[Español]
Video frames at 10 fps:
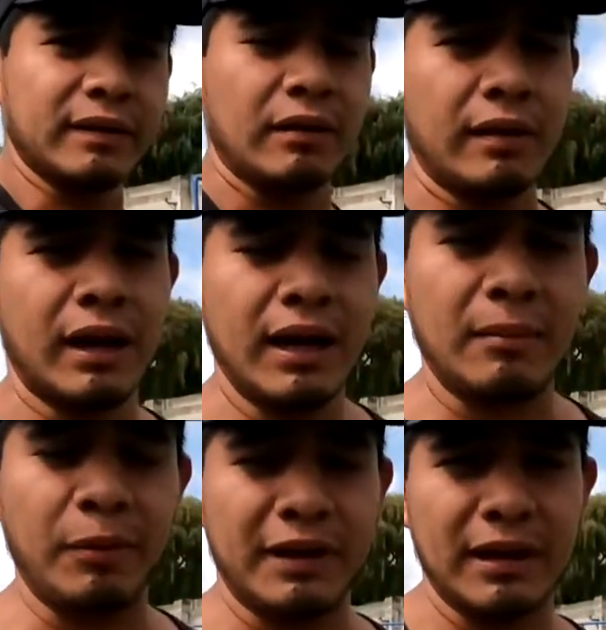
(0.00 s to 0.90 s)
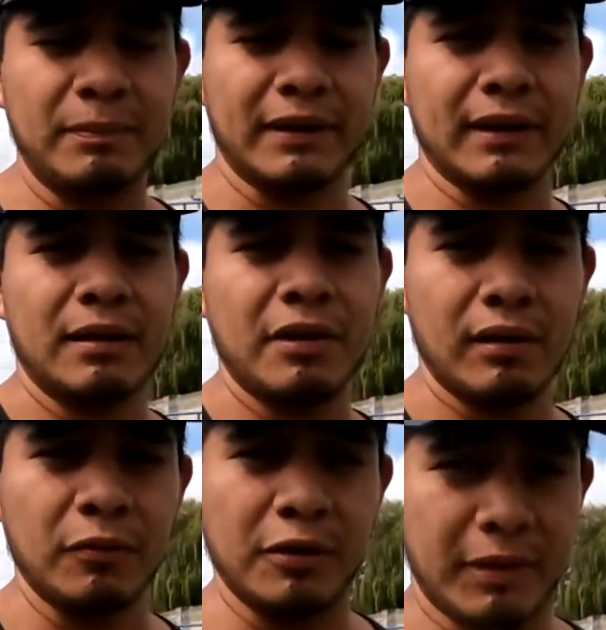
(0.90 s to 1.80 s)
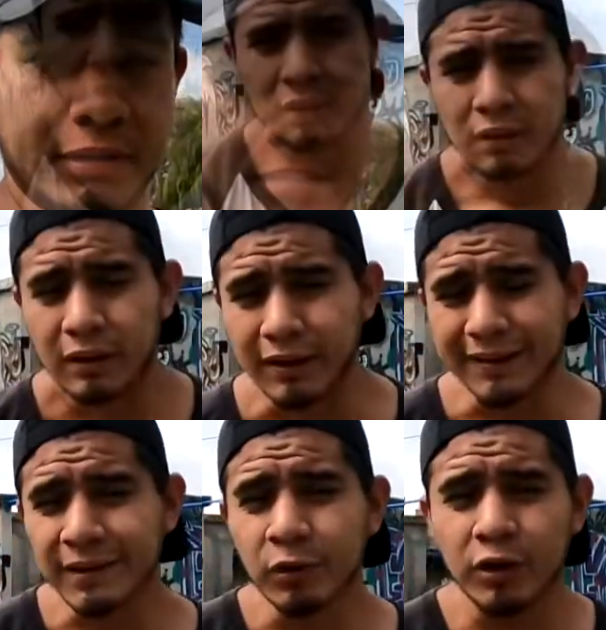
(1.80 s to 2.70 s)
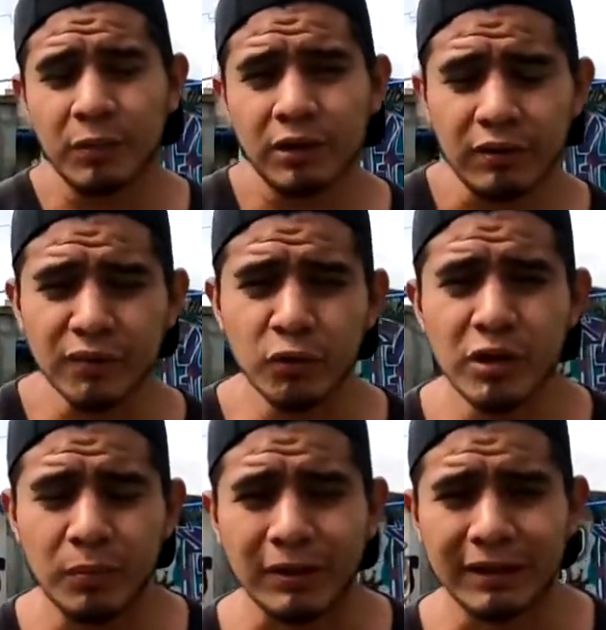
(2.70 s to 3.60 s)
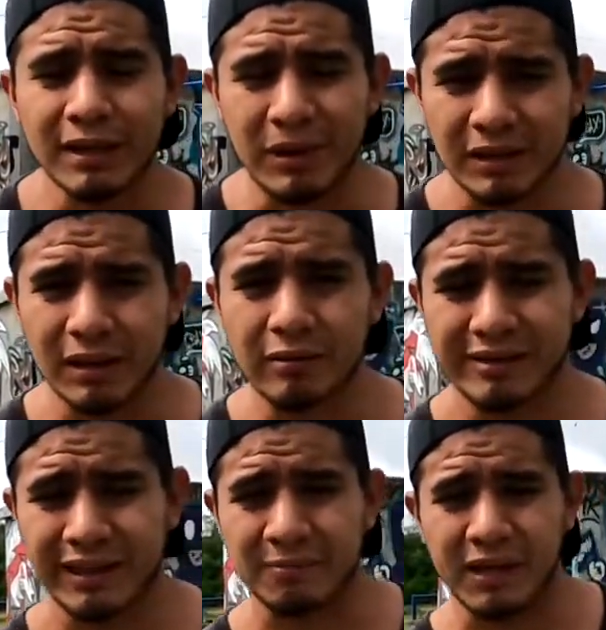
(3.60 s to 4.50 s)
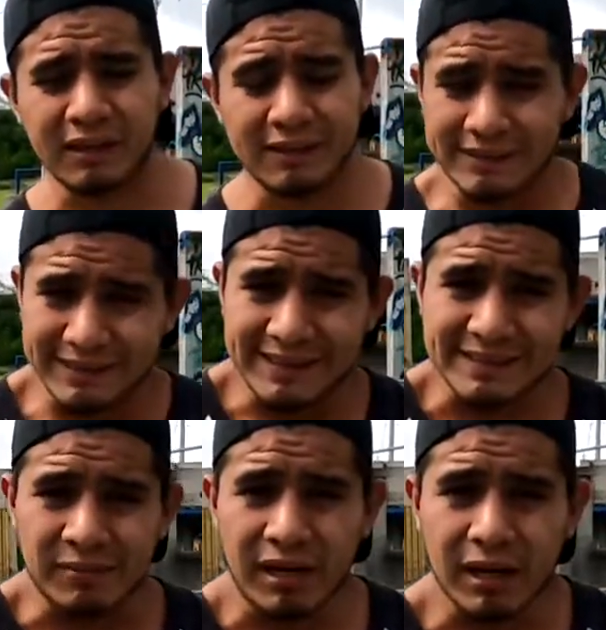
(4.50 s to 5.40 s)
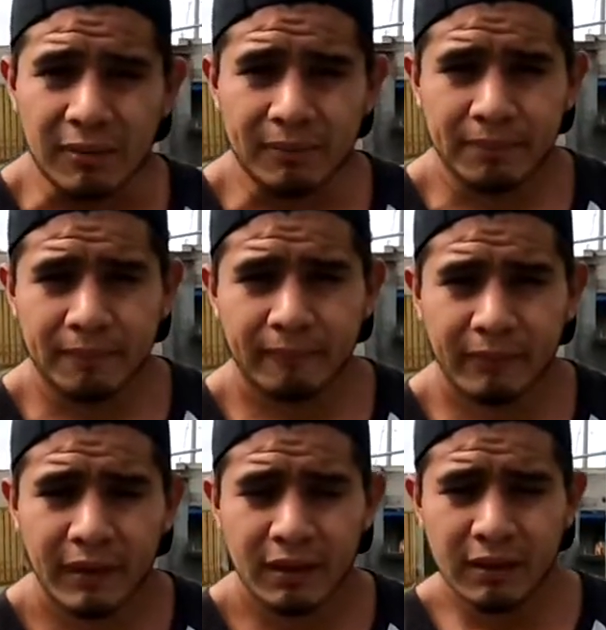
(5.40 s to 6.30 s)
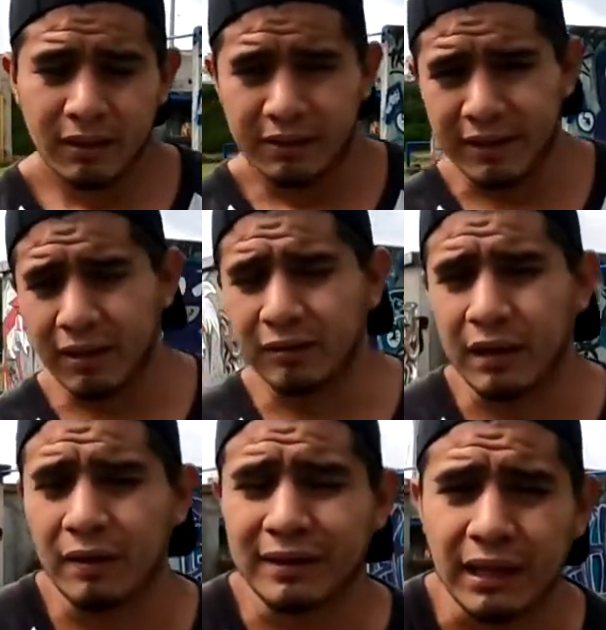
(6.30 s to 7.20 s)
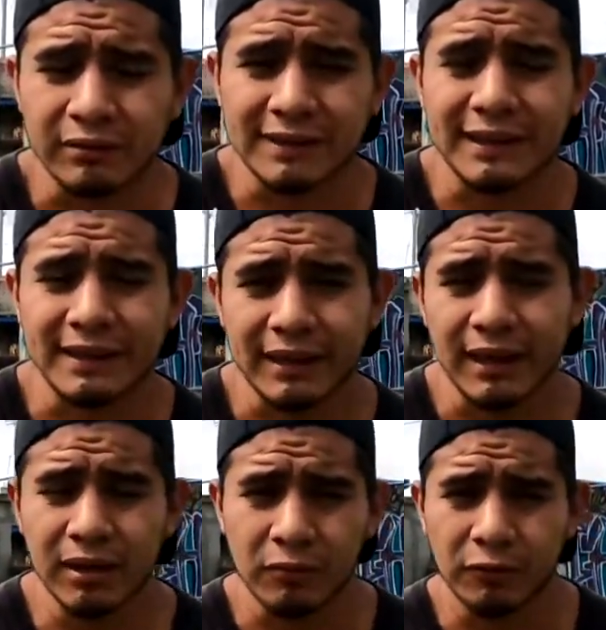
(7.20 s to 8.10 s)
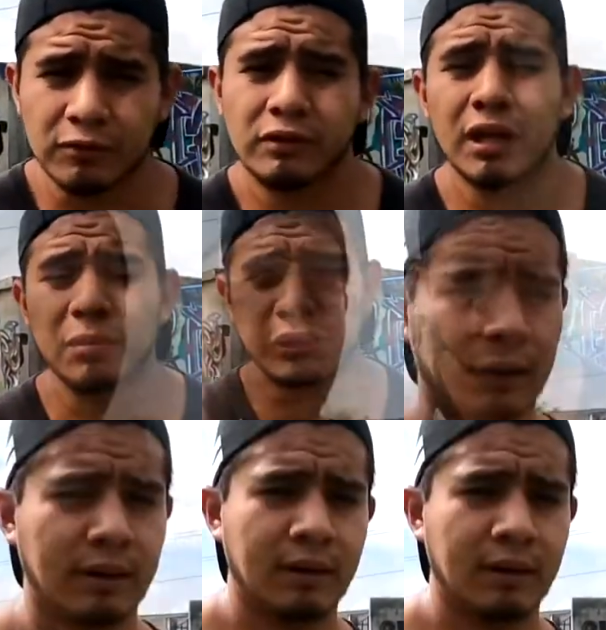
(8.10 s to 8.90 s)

nos ayudará a poderle perder el miedo al movimiento. En este movimiento es muy importante mantener nuestras piernas de esta manera, ya que nos ayuda tanto estética como funcionalmente.